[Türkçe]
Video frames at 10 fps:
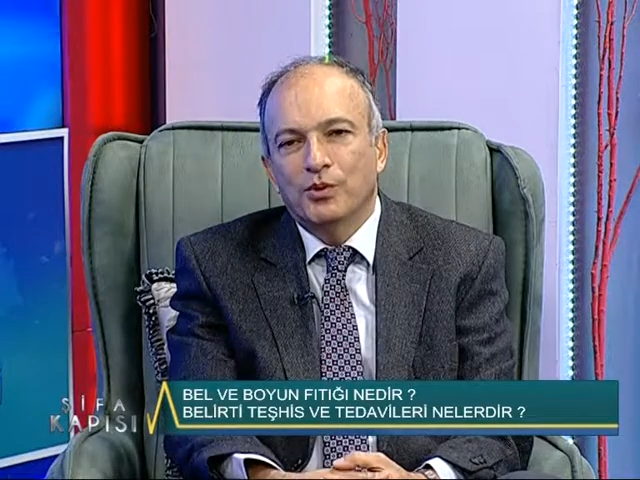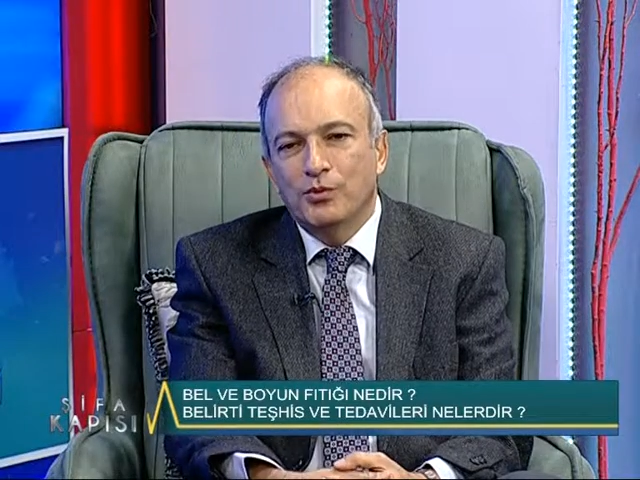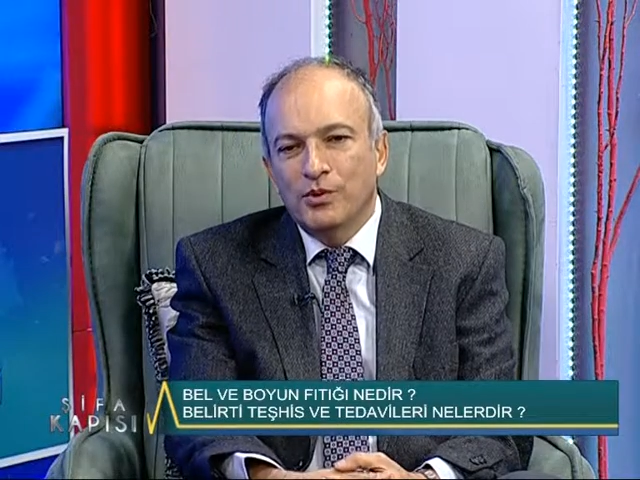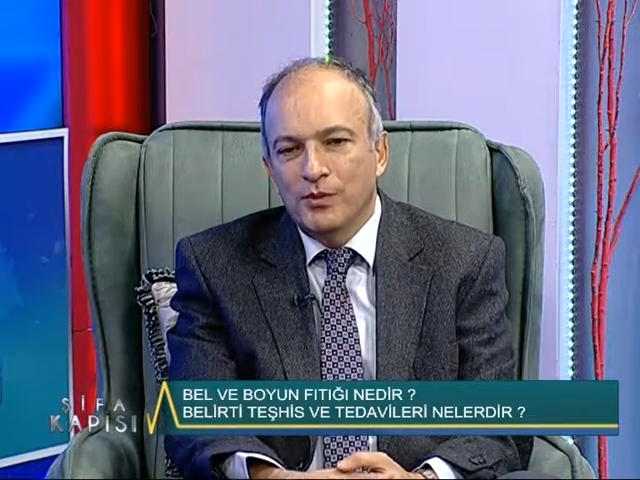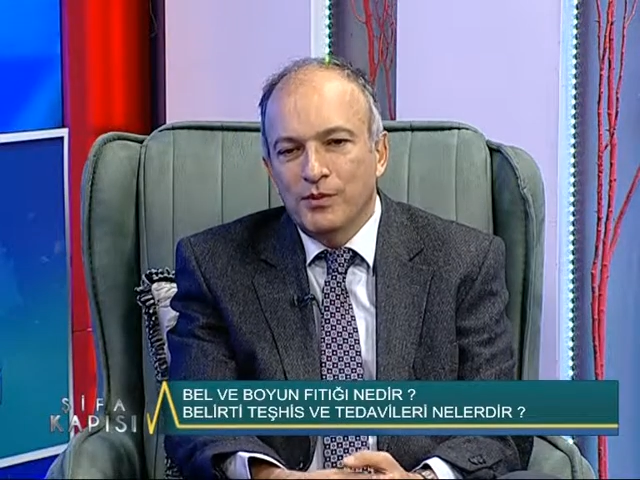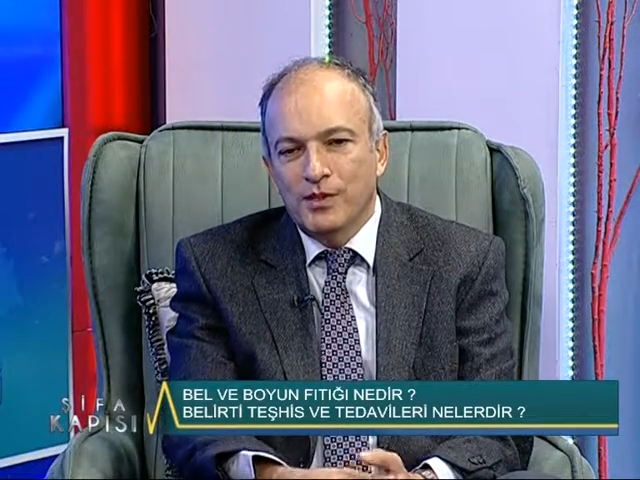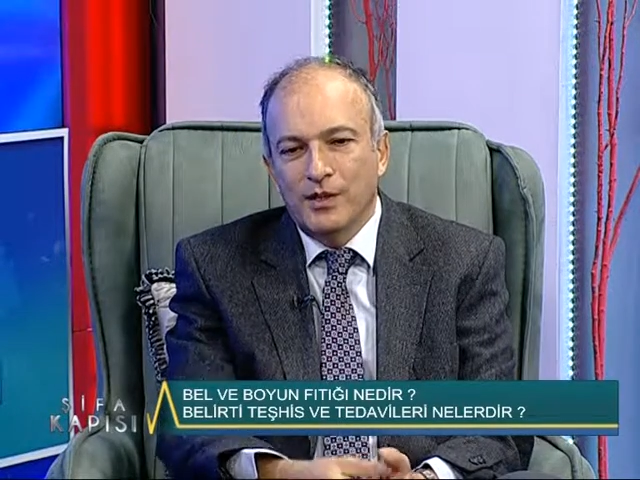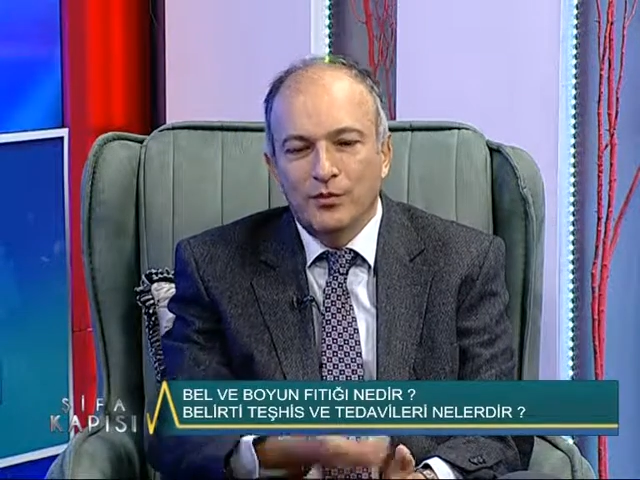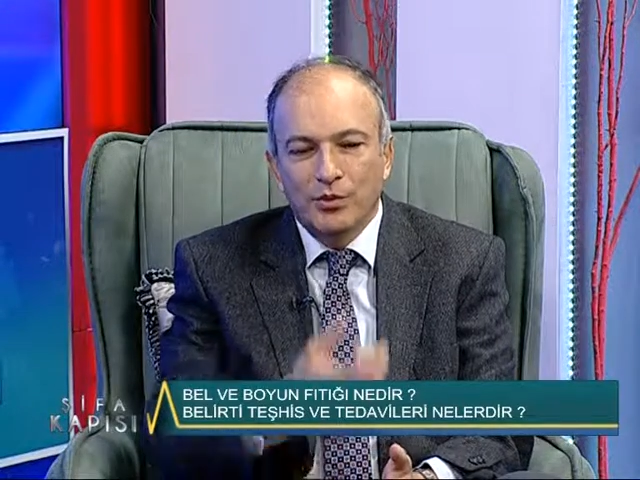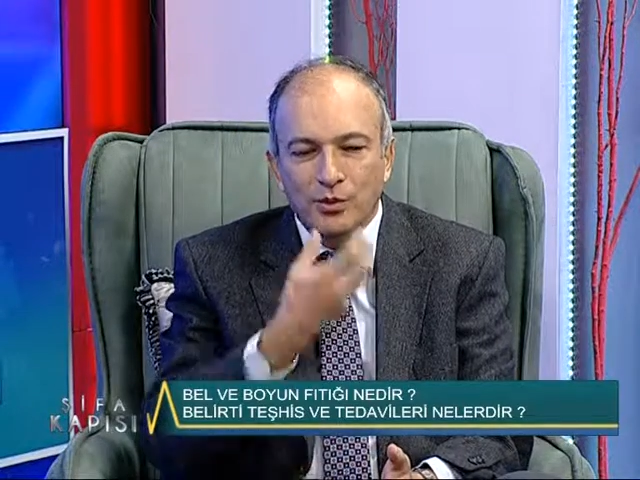
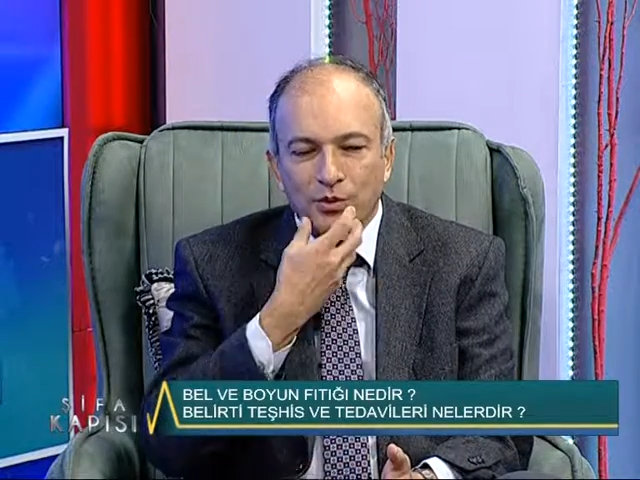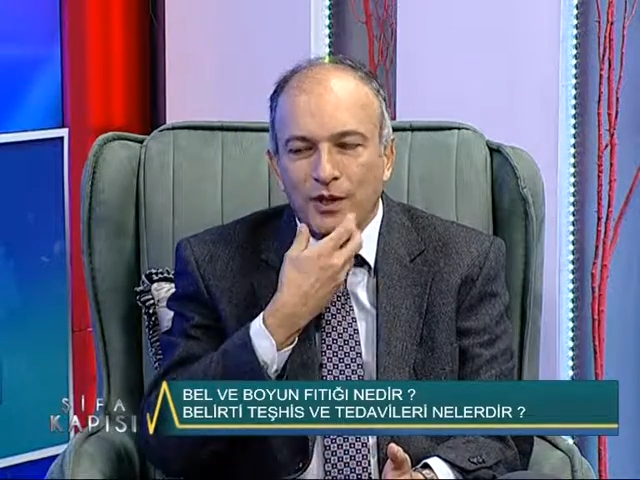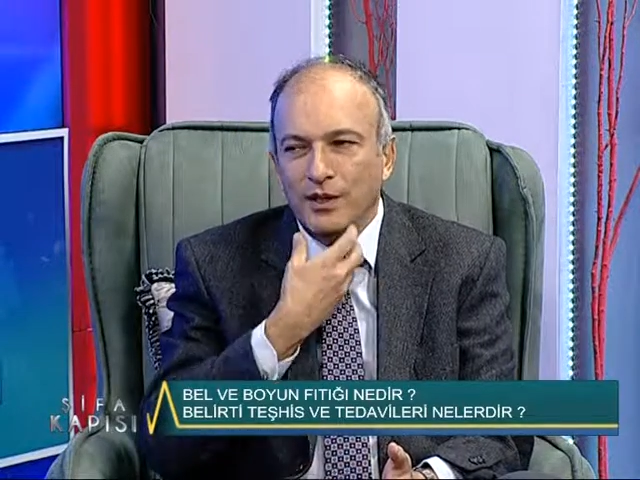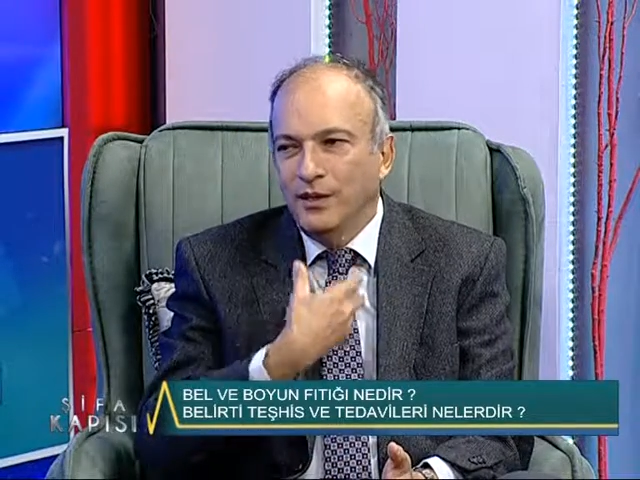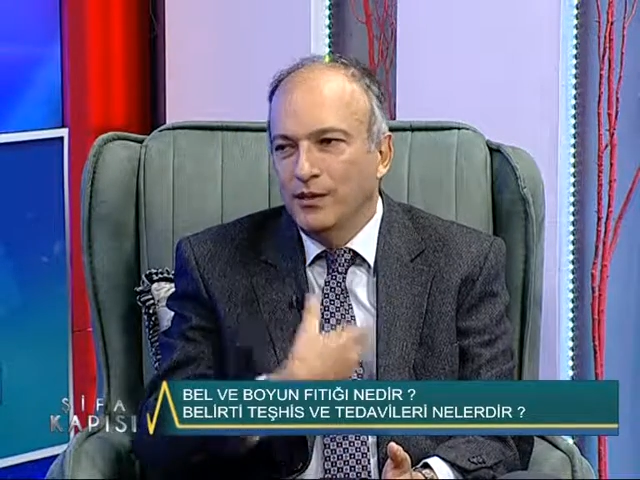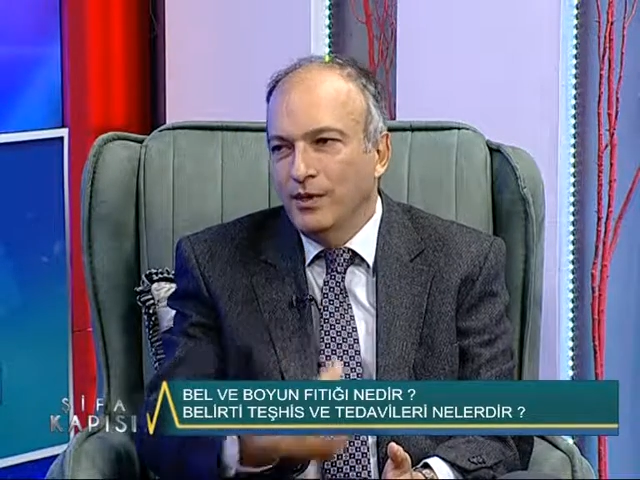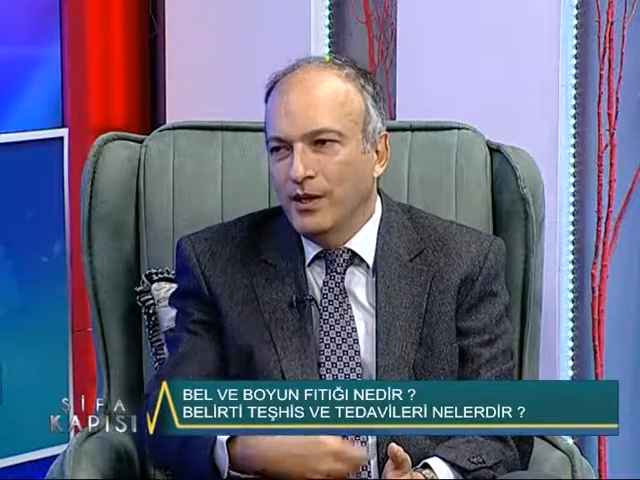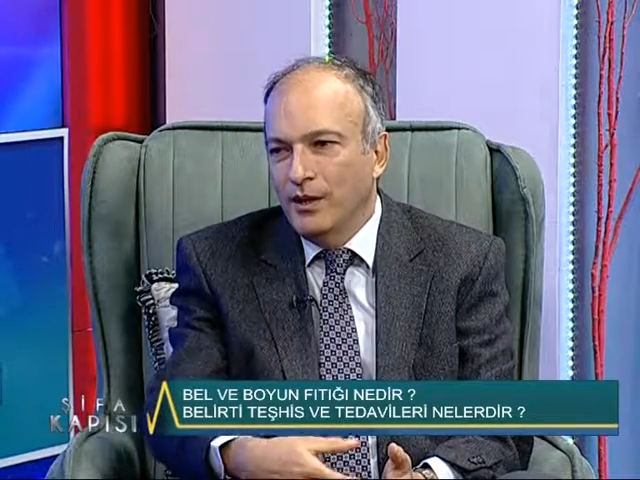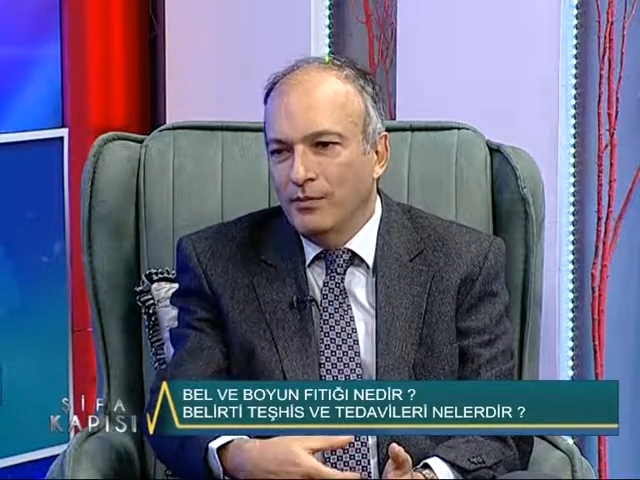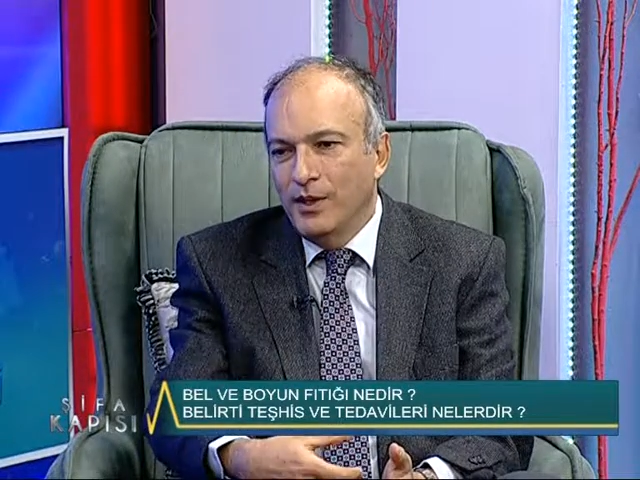omurgamızda boyundan
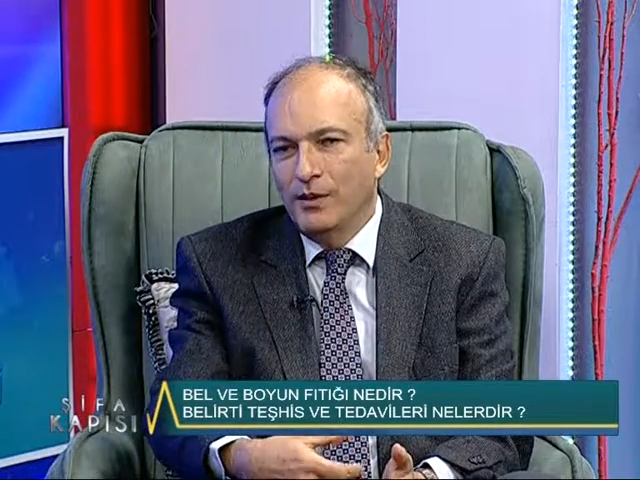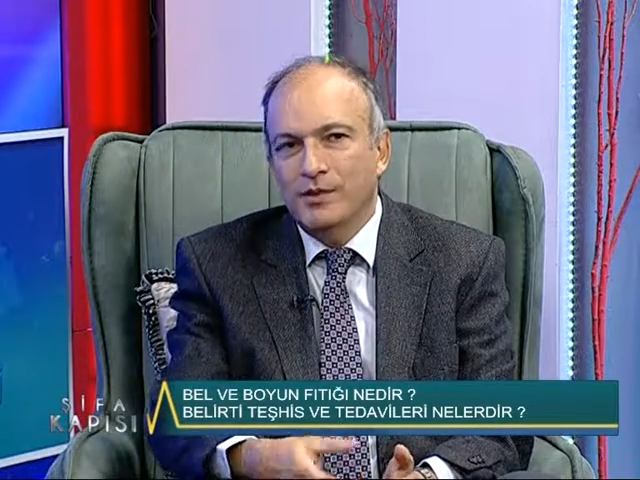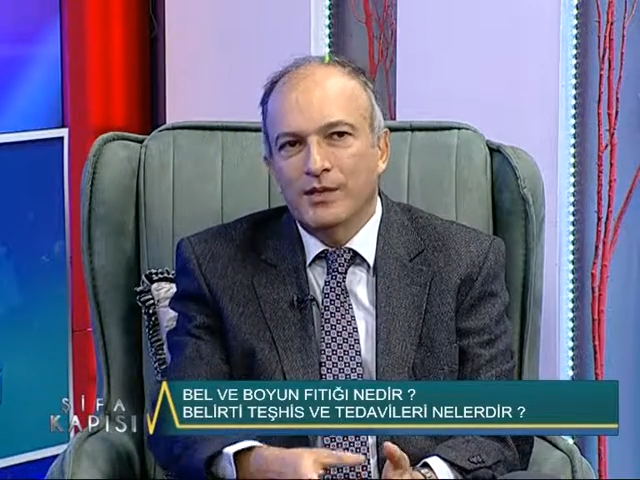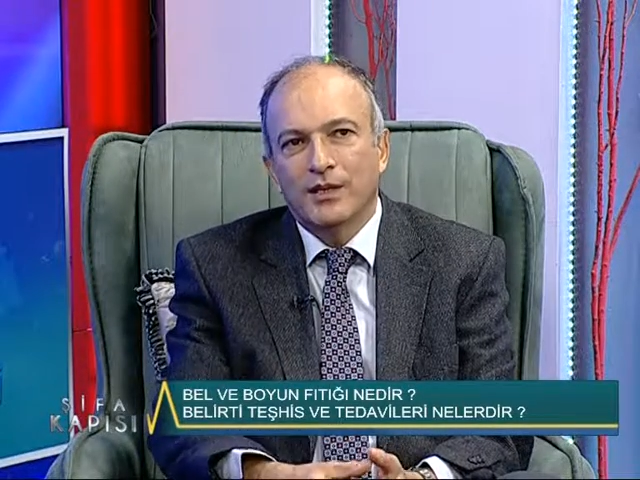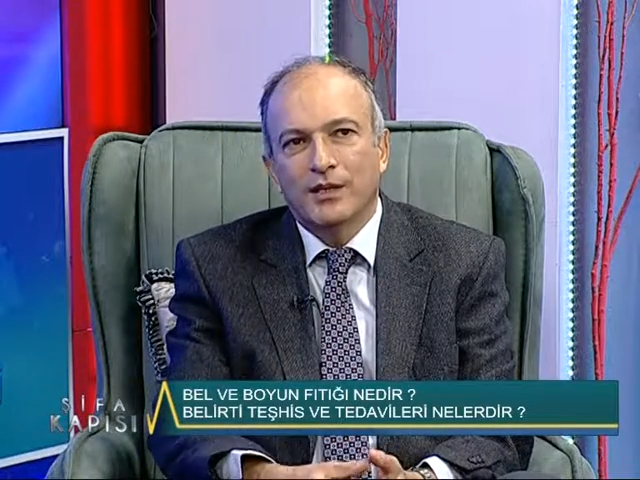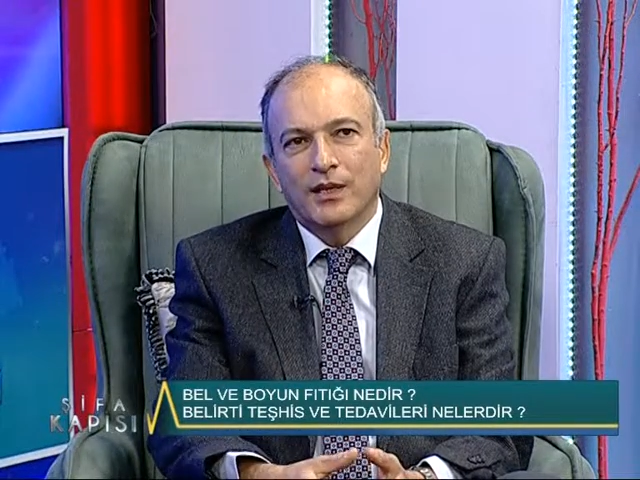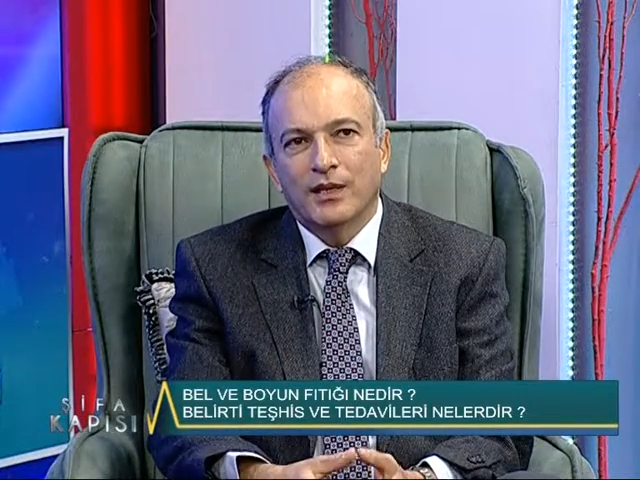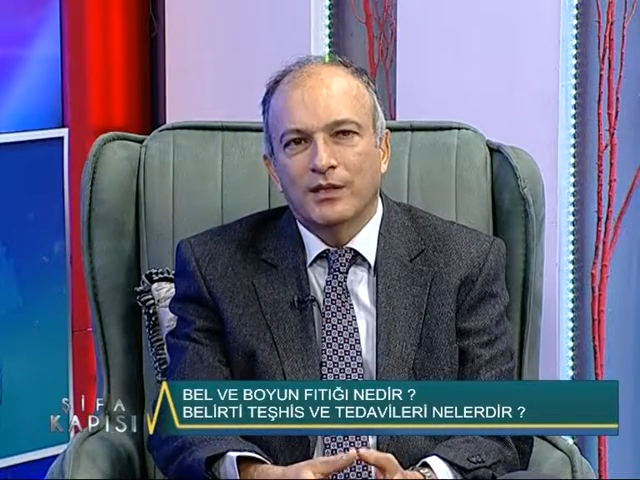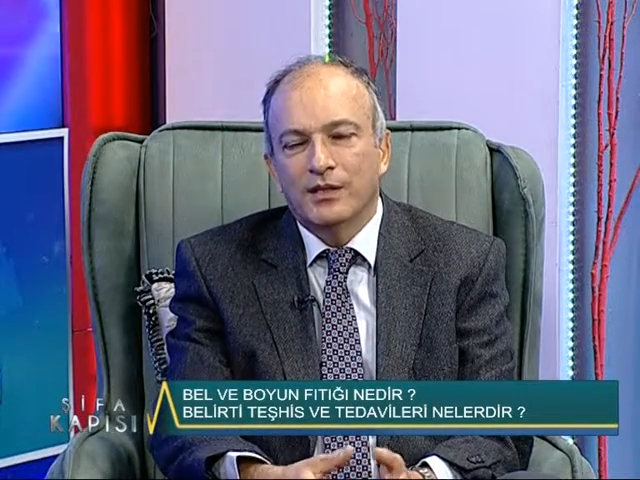itibaren belimize kadar